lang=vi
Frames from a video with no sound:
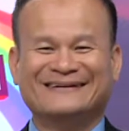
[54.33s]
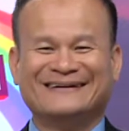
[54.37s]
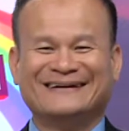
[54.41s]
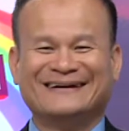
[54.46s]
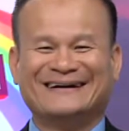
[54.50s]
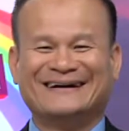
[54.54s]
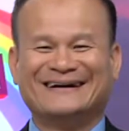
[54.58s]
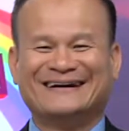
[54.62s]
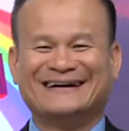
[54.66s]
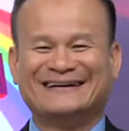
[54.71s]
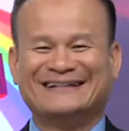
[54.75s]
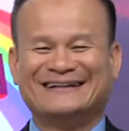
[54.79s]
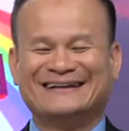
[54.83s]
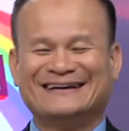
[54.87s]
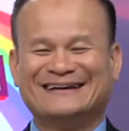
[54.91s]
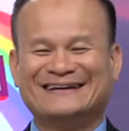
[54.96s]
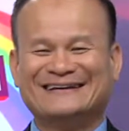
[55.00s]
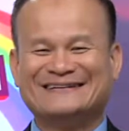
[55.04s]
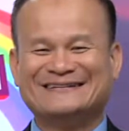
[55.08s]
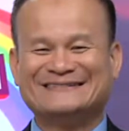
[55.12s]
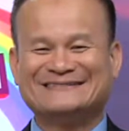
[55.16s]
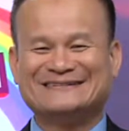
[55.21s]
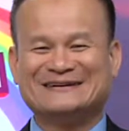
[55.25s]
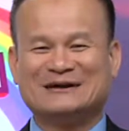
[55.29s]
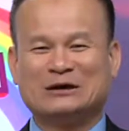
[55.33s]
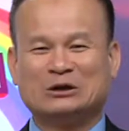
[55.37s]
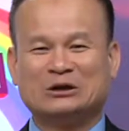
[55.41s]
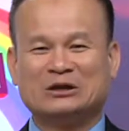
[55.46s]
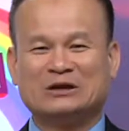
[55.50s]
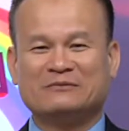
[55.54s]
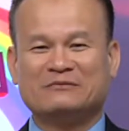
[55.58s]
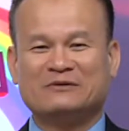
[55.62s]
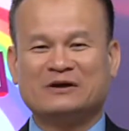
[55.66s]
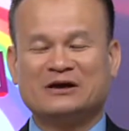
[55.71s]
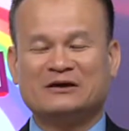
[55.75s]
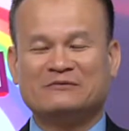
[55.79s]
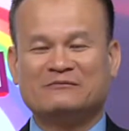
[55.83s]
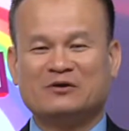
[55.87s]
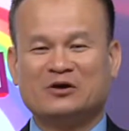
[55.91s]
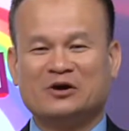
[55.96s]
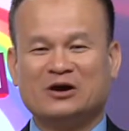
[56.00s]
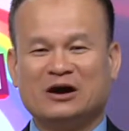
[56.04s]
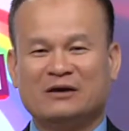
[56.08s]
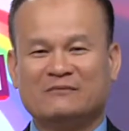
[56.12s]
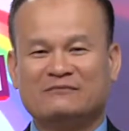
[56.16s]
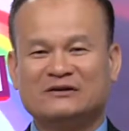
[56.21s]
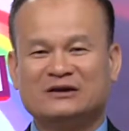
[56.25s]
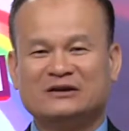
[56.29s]
À, thì Leader Sài Gòn TV phối
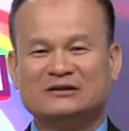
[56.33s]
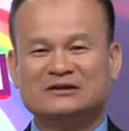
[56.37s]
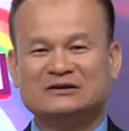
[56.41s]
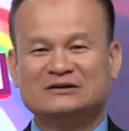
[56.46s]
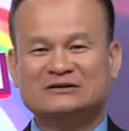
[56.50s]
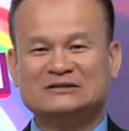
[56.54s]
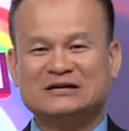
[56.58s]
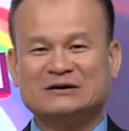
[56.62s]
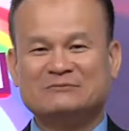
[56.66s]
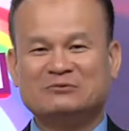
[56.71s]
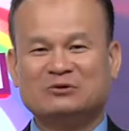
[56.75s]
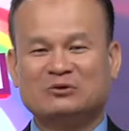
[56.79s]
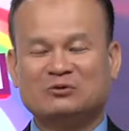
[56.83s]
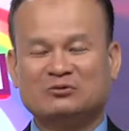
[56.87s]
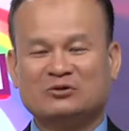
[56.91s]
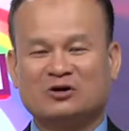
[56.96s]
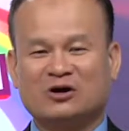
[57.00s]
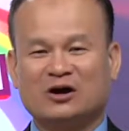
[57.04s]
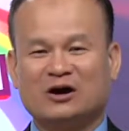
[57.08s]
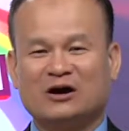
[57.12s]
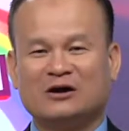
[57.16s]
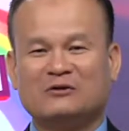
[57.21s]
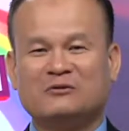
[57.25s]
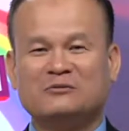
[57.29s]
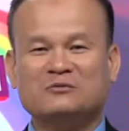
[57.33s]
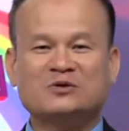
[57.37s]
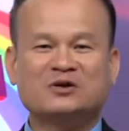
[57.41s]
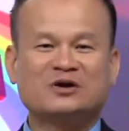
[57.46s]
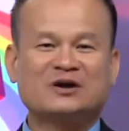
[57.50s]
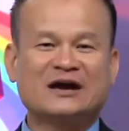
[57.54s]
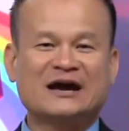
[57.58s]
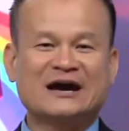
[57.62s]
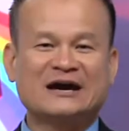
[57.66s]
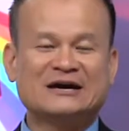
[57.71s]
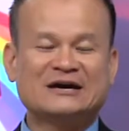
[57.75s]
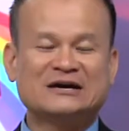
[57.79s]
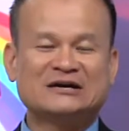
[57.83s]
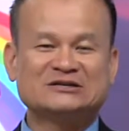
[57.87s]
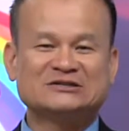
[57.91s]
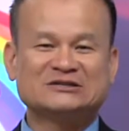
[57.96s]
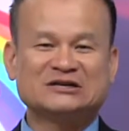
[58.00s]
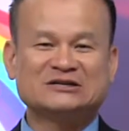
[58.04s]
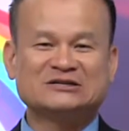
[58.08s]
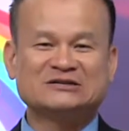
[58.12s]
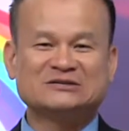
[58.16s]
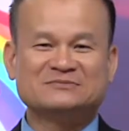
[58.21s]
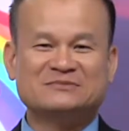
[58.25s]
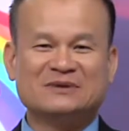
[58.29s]
hợp với Thương sát Phú Lộc Thọ cũng như các cơ
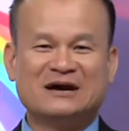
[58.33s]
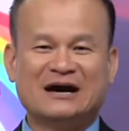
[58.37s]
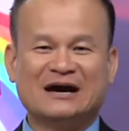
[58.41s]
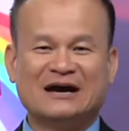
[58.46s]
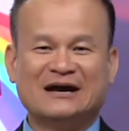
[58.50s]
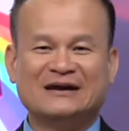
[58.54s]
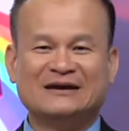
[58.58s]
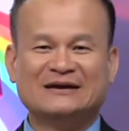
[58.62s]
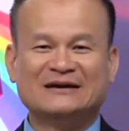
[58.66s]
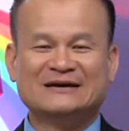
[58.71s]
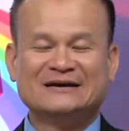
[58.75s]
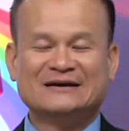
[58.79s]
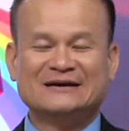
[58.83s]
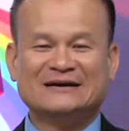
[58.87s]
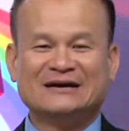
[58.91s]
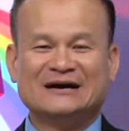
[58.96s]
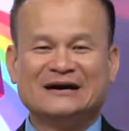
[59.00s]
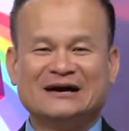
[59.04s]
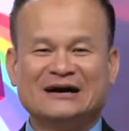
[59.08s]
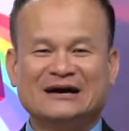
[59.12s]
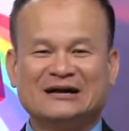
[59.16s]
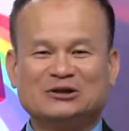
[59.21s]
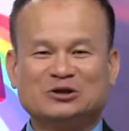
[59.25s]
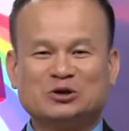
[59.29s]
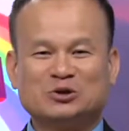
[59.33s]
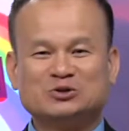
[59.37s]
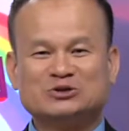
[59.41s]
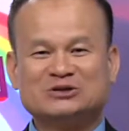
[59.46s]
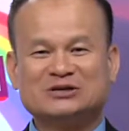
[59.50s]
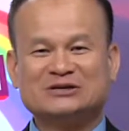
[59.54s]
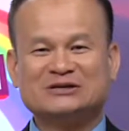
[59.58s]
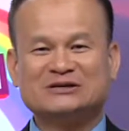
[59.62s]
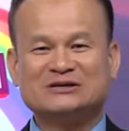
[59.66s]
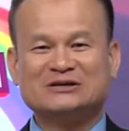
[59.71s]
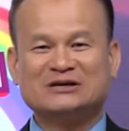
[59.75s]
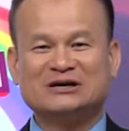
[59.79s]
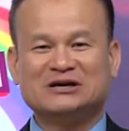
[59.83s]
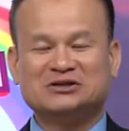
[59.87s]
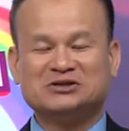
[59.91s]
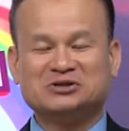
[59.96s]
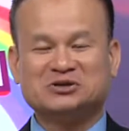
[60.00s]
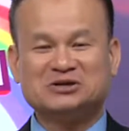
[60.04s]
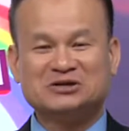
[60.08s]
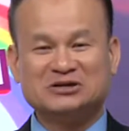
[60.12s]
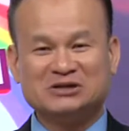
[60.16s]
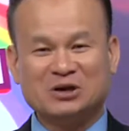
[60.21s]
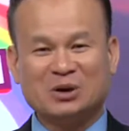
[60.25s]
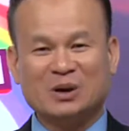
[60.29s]
sở thương mại À, tổ chức à,
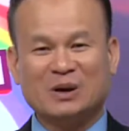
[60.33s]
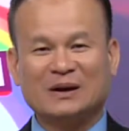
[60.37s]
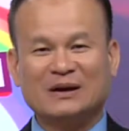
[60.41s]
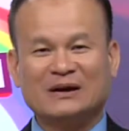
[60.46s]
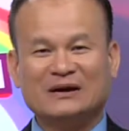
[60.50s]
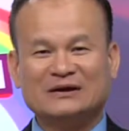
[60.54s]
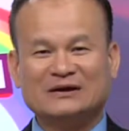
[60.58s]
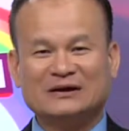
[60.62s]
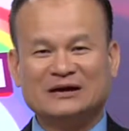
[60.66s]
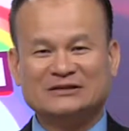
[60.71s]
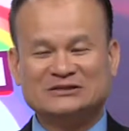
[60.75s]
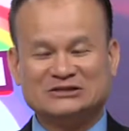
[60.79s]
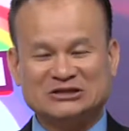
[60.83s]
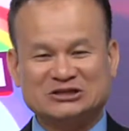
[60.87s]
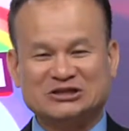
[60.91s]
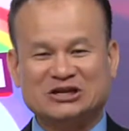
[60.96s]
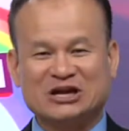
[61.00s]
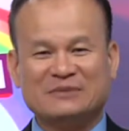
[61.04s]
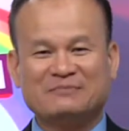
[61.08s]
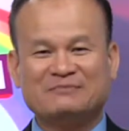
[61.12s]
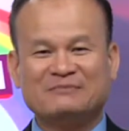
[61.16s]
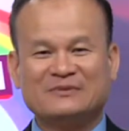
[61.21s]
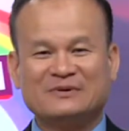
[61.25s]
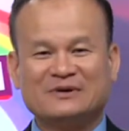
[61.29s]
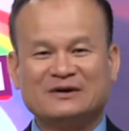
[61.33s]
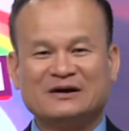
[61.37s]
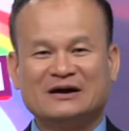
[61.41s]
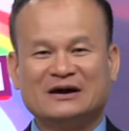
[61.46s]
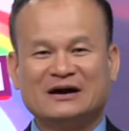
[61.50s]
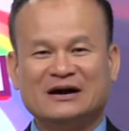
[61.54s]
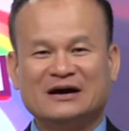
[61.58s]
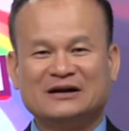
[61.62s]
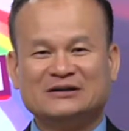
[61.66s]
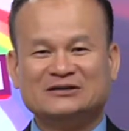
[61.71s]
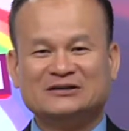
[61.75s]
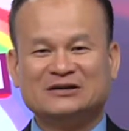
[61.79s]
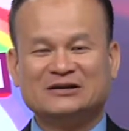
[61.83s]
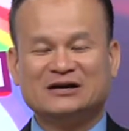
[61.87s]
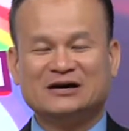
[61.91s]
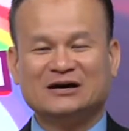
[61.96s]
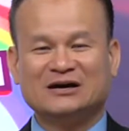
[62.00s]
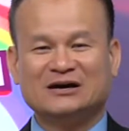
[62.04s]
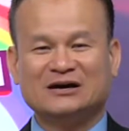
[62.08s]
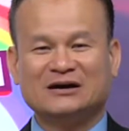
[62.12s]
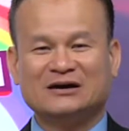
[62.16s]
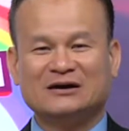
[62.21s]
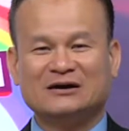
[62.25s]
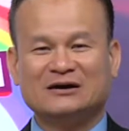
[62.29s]
tường thuật trực tiếp à,
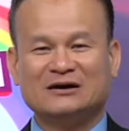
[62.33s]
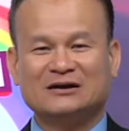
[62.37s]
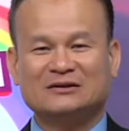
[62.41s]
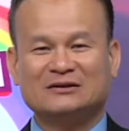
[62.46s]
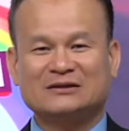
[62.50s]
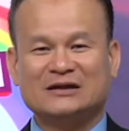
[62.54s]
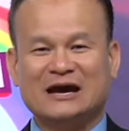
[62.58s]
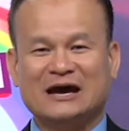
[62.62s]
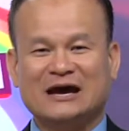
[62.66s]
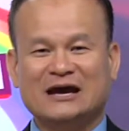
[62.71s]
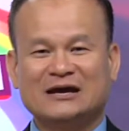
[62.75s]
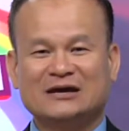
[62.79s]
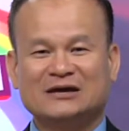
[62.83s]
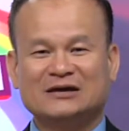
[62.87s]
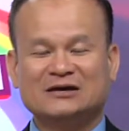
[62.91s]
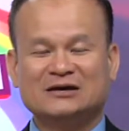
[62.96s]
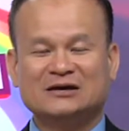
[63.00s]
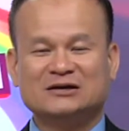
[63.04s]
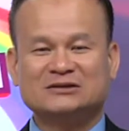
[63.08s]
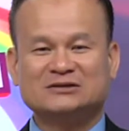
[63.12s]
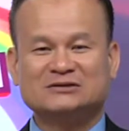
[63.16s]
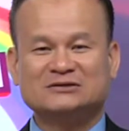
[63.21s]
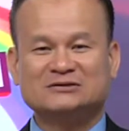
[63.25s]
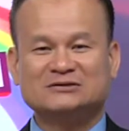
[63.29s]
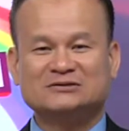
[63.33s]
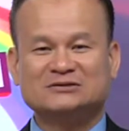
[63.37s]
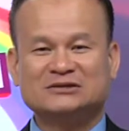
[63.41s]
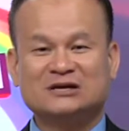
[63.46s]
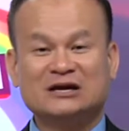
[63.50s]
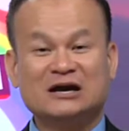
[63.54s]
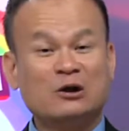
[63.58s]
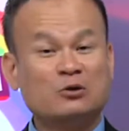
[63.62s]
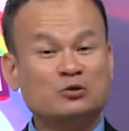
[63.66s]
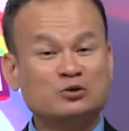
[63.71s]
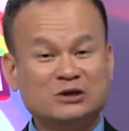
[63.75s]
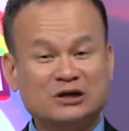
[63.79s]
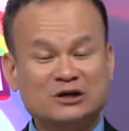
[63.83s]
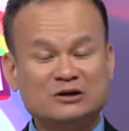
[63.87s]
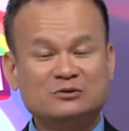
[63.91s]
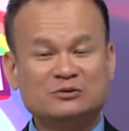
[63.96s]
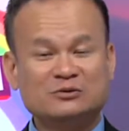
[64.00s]
tại sân khấu chính